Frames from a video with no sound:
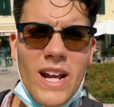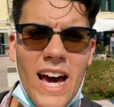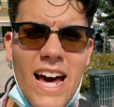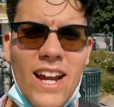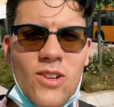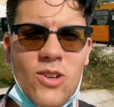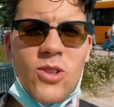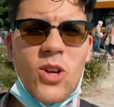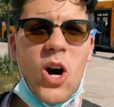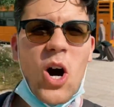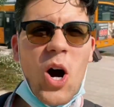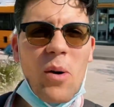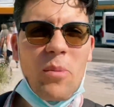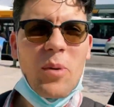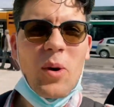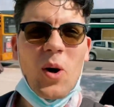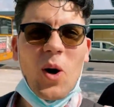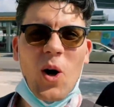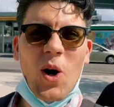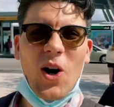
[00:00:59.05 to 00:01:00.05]
anno
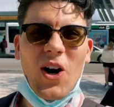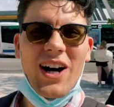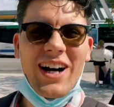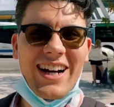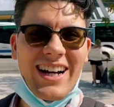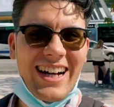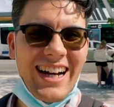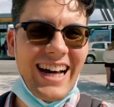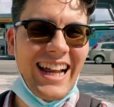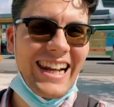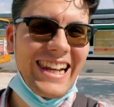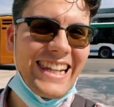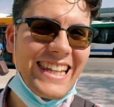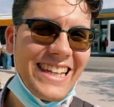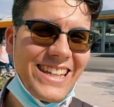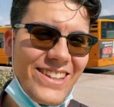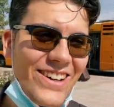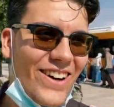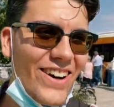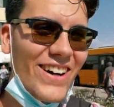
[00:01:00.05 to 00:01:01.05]
dopo al
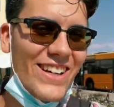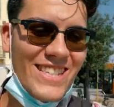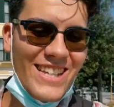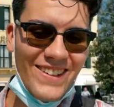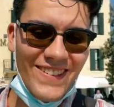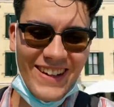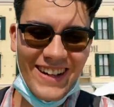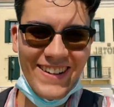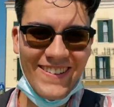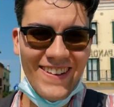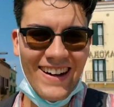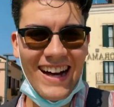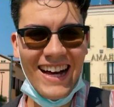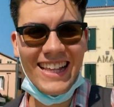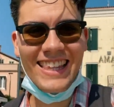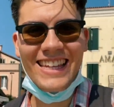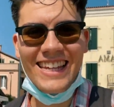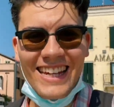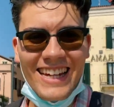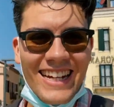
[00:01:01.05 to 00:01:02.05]
Lido siamo
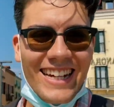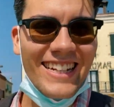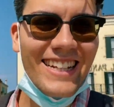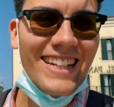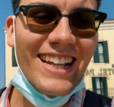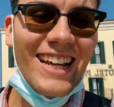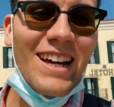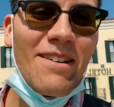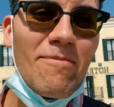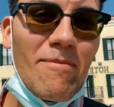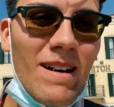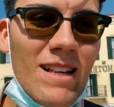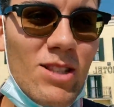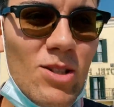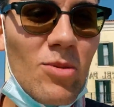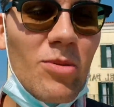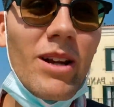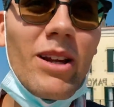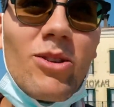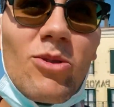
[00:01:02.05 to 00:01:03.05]
arrivati, ma
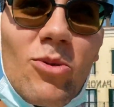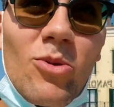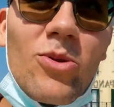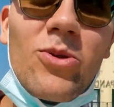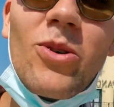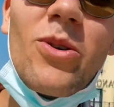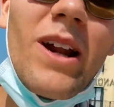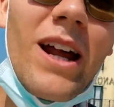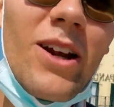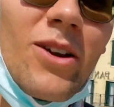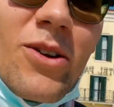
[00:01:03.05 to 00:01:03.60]
soprattutto un anno